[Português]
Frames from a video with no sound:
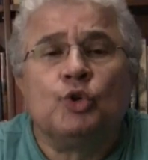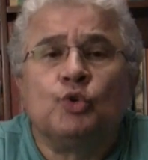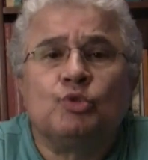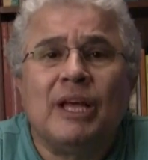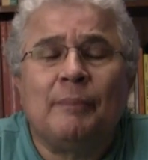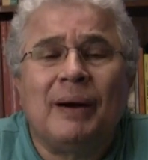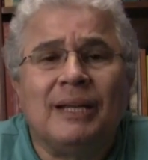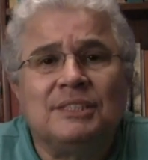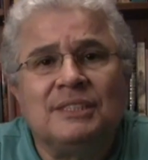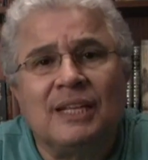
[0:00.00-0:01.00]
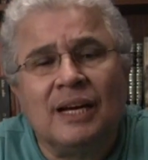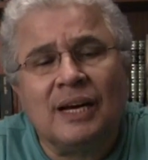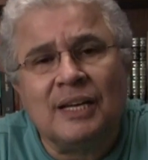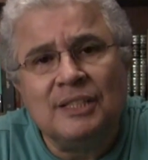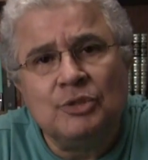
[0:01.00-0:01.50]
No debate na
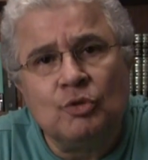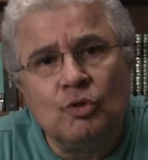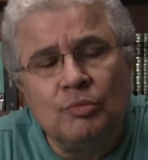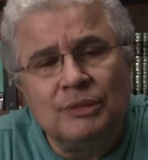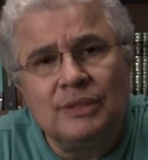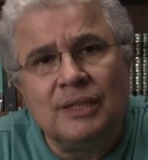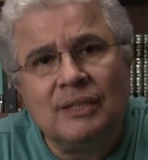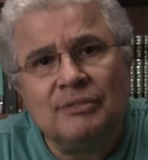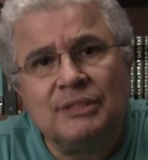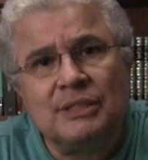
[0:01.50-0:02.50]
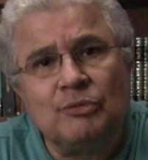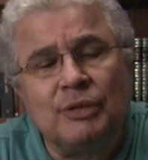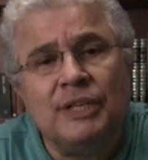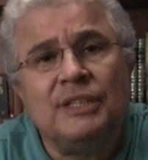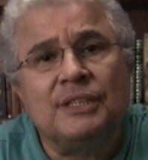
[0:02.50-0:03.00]
Rede Globo de televisão
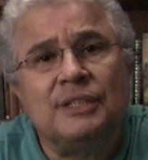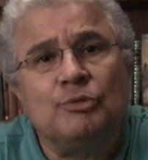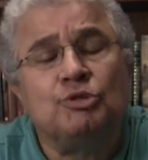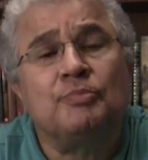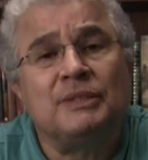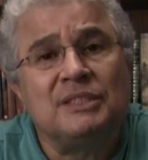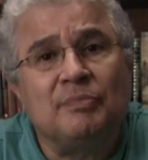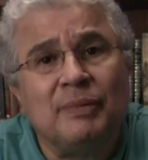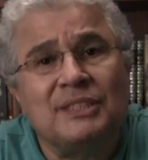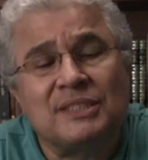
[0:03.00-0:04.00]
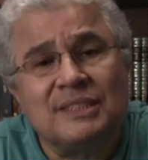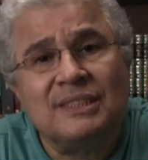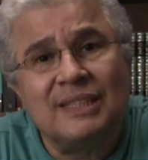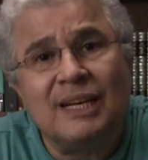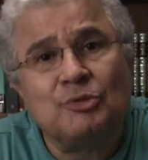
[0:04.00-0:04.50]
entre os principais
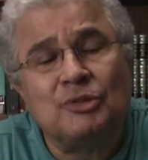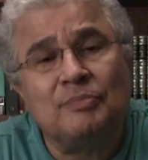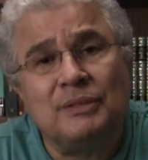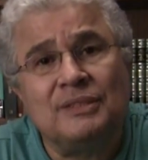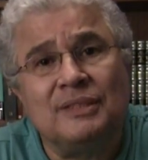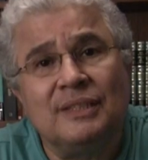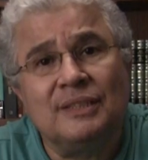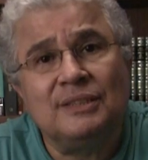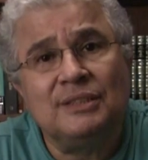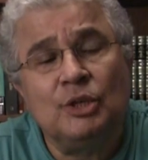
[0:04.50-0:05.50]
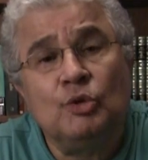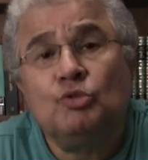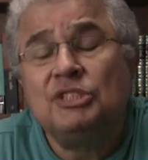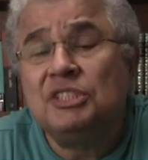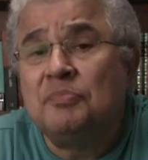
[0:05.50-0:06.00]
candidatos a presidente,
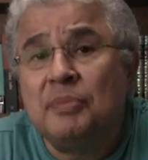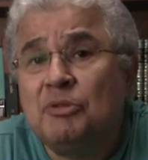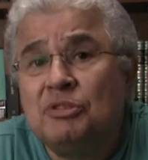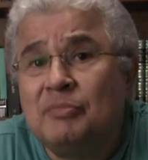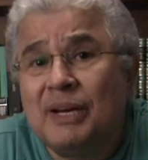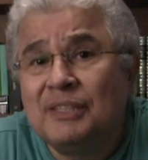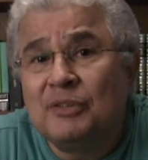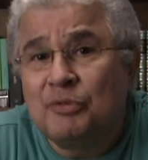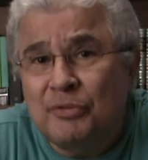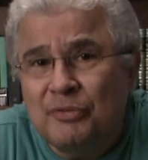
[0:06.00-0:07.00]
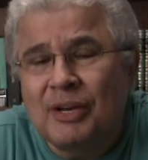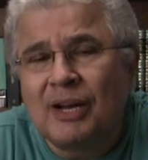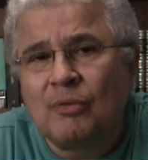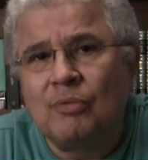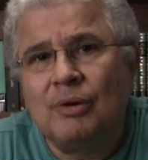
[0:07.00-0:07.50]
o desempenho de Marina foi
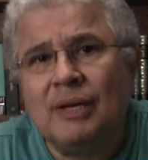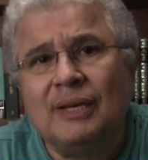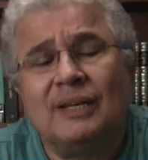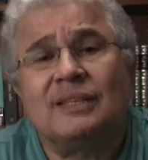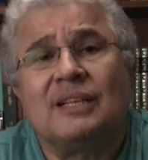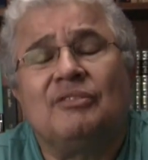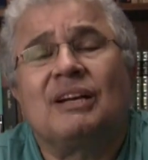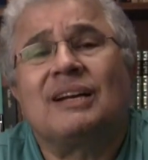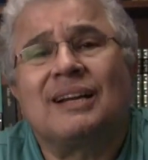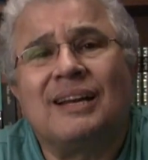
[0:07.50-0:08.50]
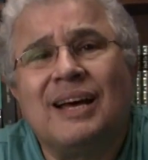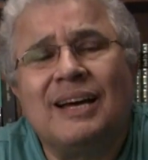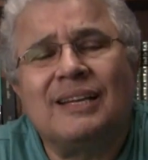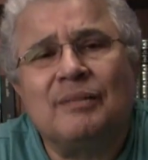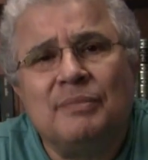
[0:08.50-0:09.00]
fraco. Ela estava
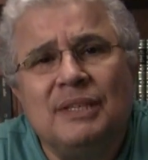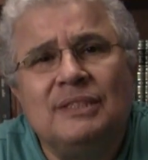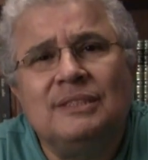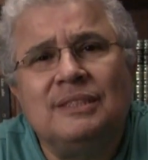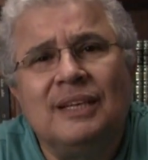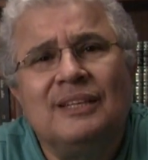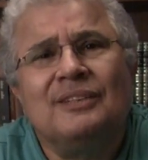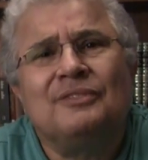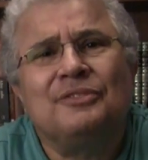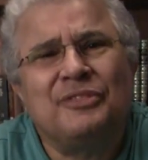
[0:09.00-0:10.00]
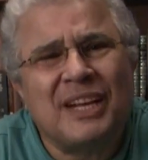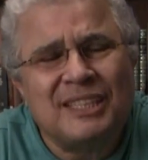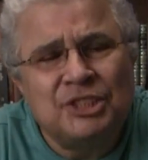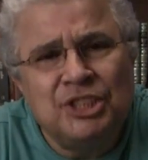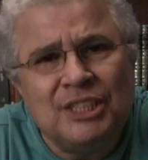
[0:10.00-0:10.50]
claramente
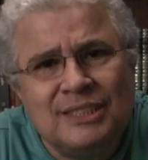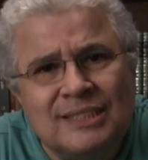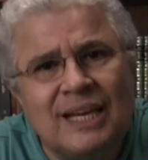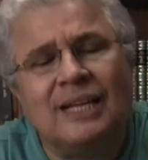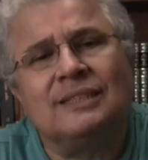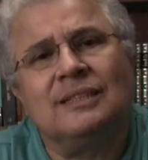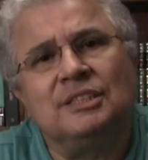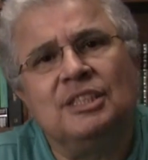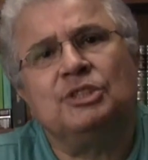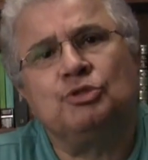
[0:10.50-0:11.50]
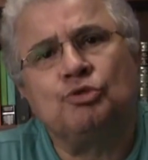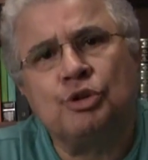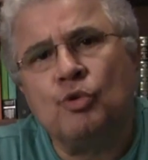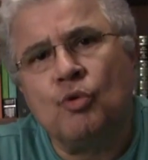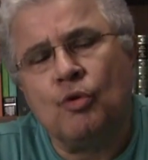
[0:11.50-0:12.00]
fragilizada diante do que
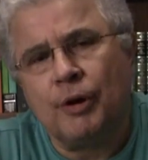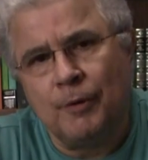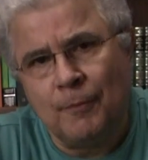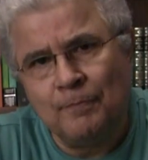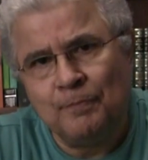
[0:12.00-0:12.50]
ocorreu.